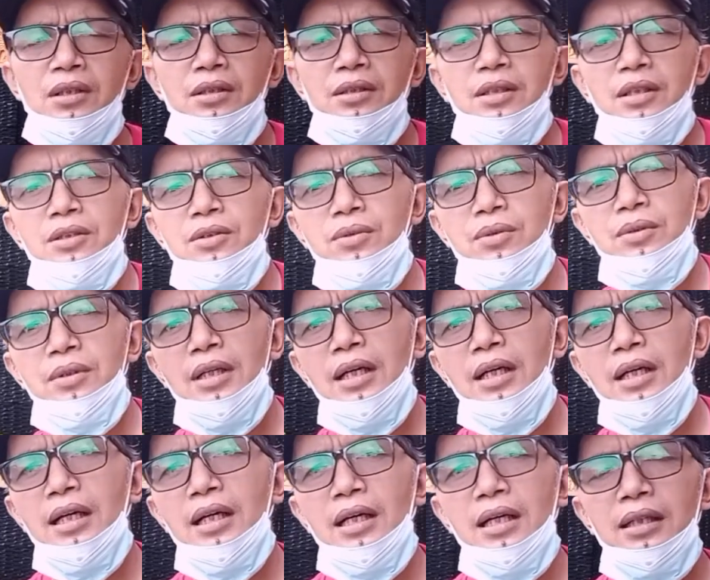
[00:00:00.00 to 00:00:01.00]
Dan
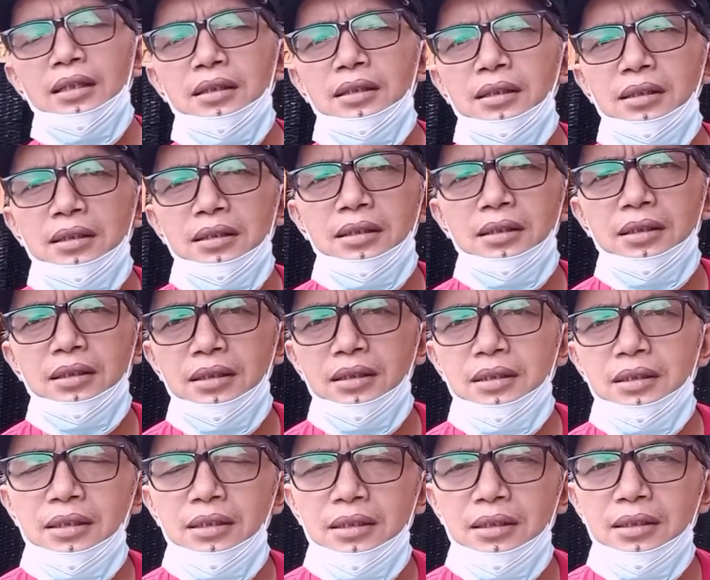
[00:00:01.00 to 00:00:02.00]
juga uh,
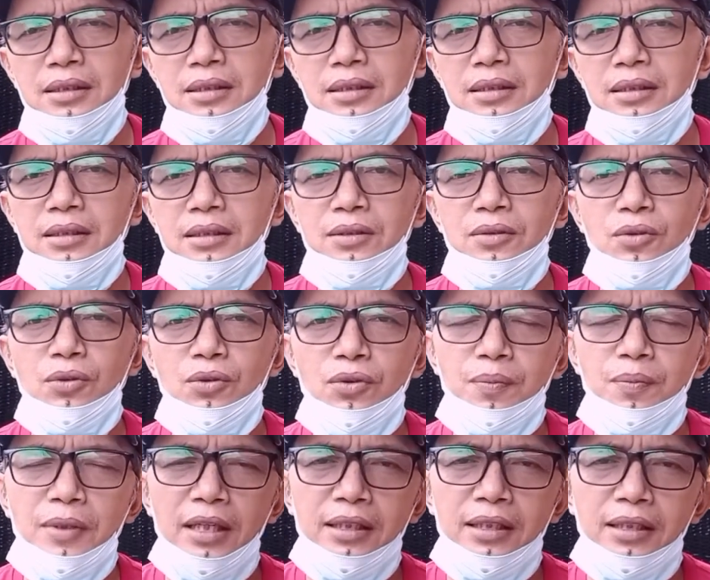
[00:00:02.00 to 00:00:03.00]
di
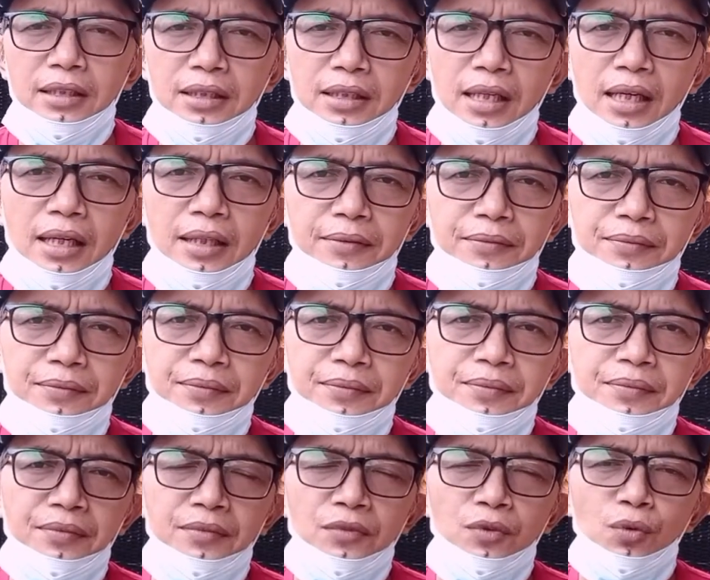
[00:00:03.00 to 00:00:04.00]
YouTube kan kita
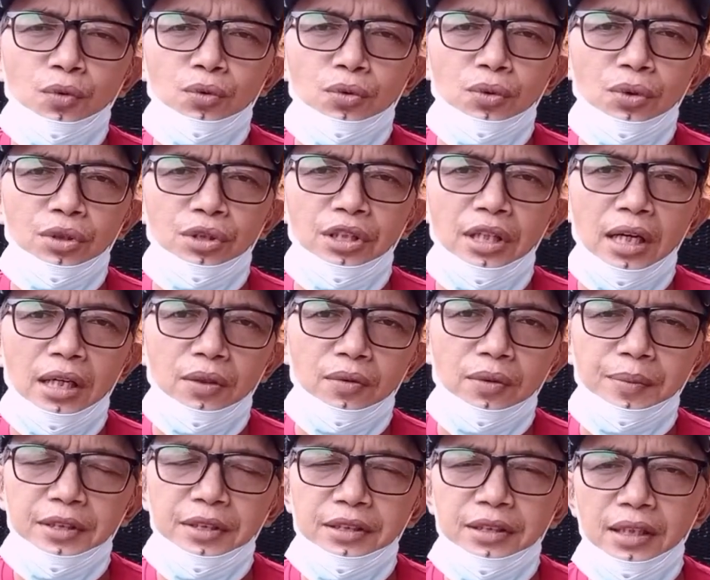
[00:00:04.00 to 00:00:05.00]
untuk diakui
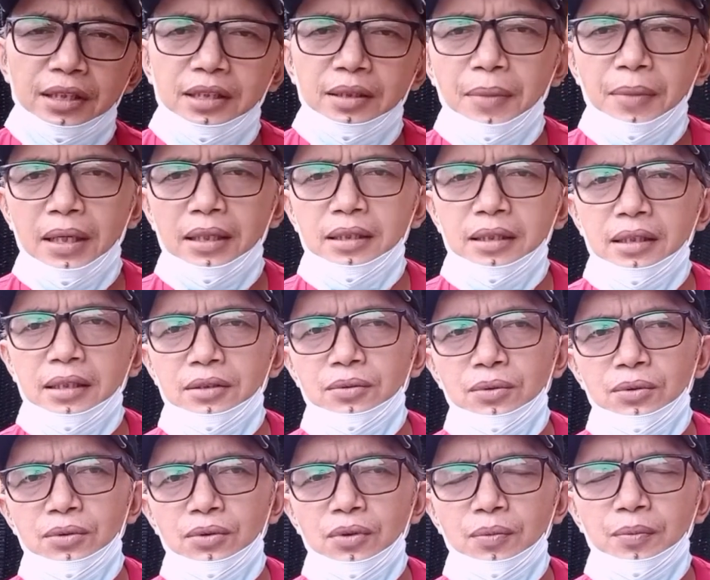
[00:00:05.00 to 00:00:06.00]
menjadi partner
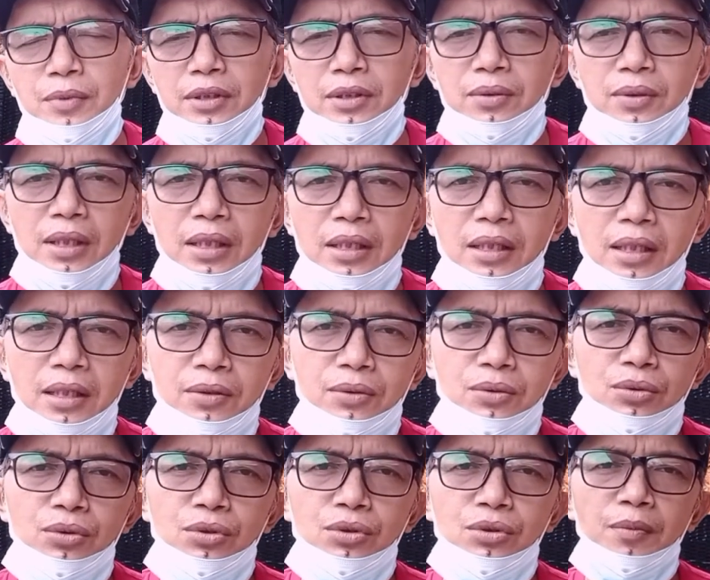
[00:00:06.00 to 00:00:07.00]
YouTube itu kan
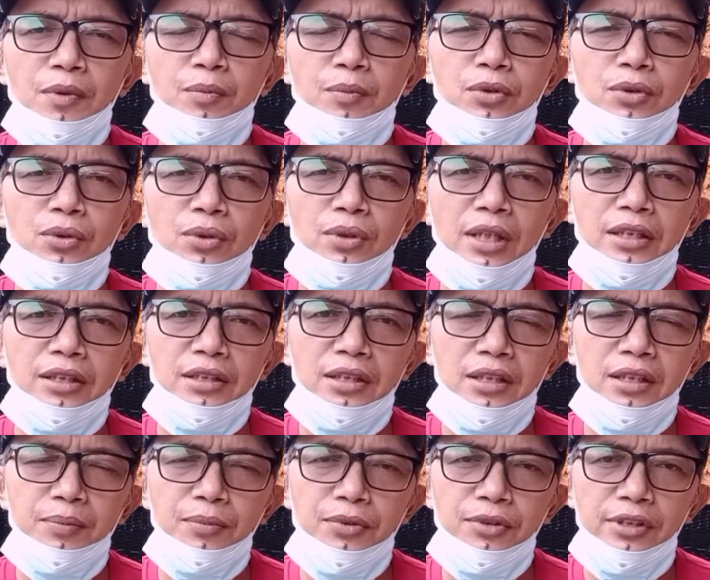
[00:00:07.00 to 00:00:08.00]
harus membutuhkan
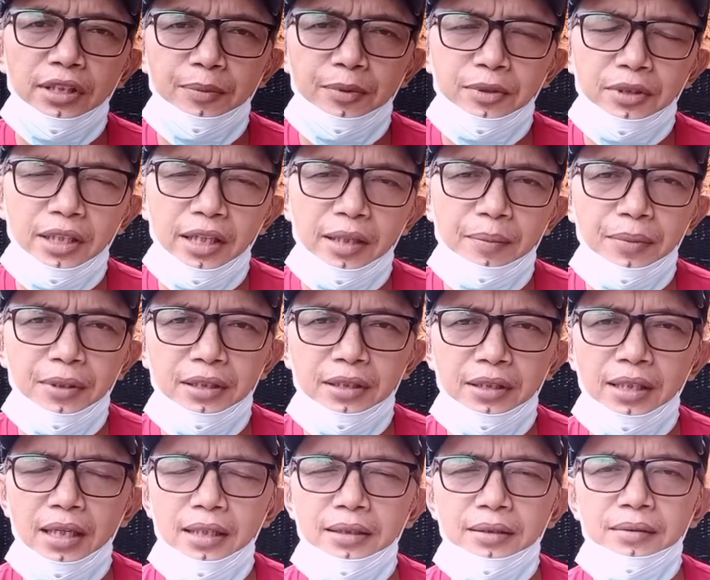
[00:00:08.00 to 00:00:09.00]
1000 subscriber
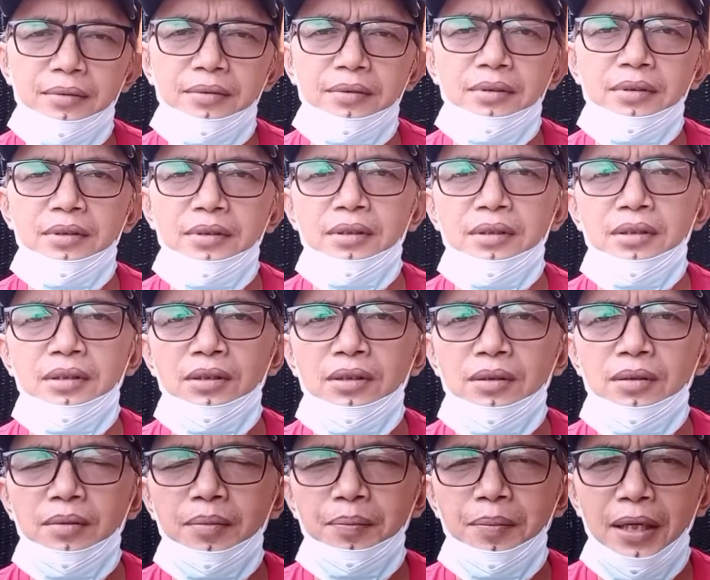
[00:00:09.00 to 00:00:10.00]
dan
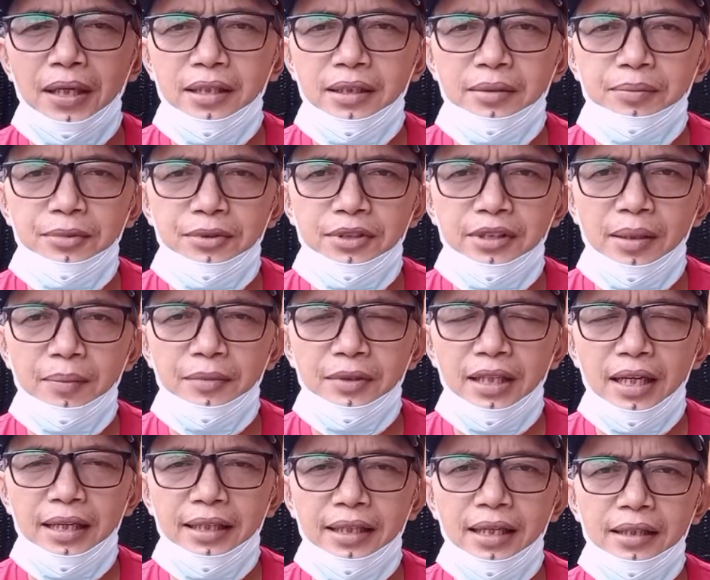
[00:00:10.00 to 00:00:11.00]
4000 jam
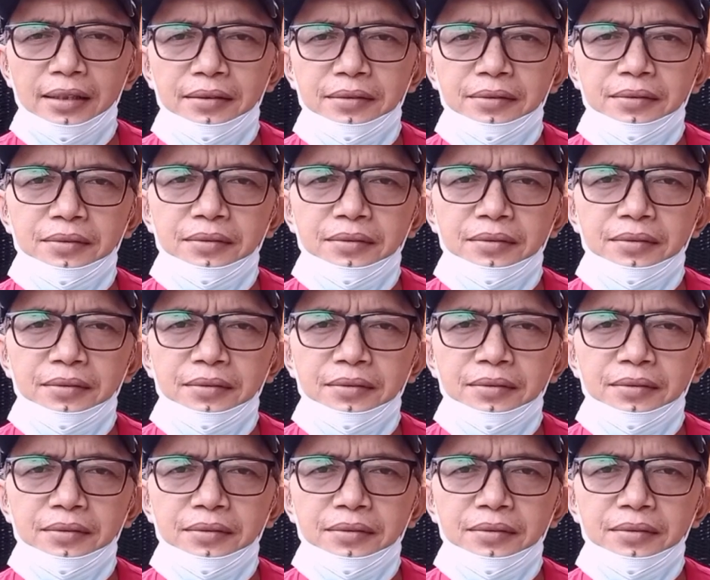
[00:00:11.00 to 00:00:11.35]
tayang